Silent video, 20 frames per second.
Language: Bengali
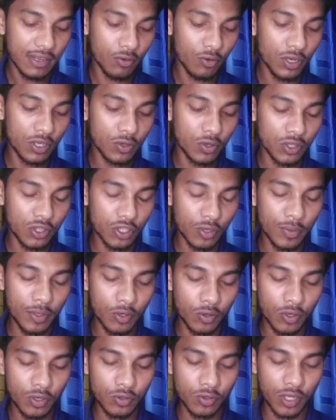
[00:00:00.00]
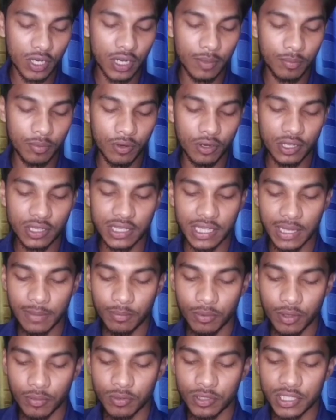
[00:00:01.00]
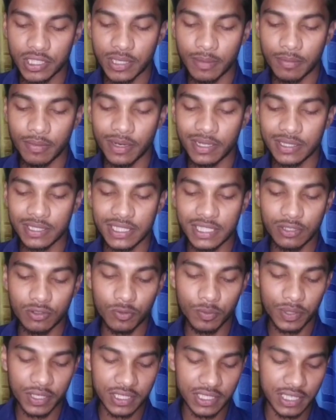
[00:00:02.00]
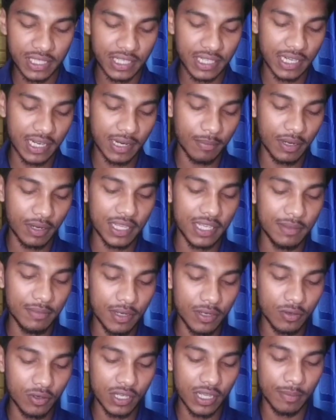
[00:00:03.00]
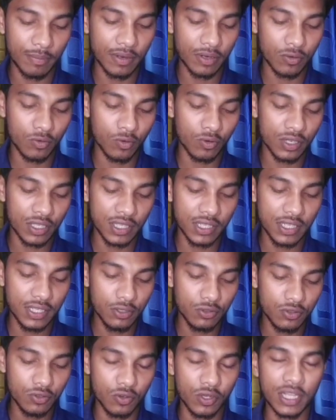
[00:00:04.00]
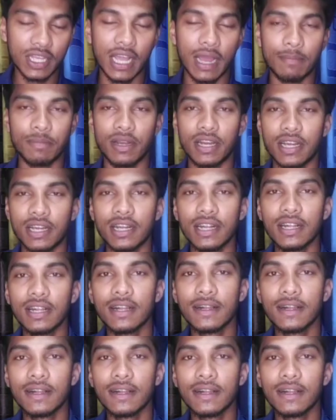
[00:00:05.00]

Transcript: ওয়েট করতে হবে ওয়েট করার পর তার পরবর্তীতে আপনারা যে কোনো ফ্রেন্ড সার্কেলকে আপনারা ইনভাইট করে আপনার কোড ইউজ করে আপনারা